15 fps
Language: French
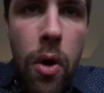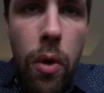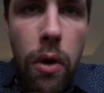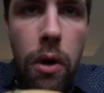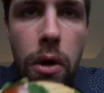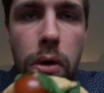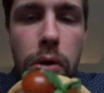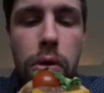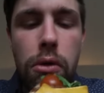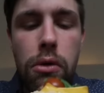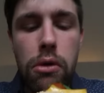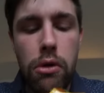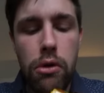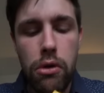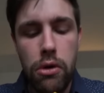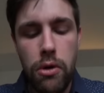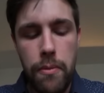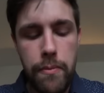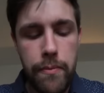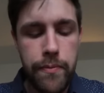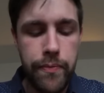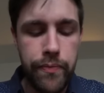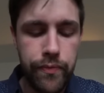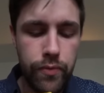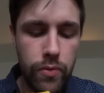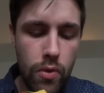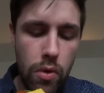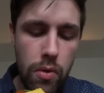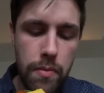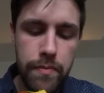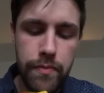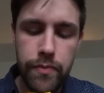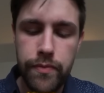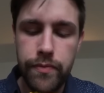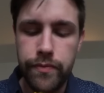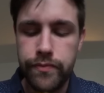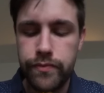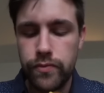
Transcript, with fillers: Oh là là là là. Hmm. Hmm.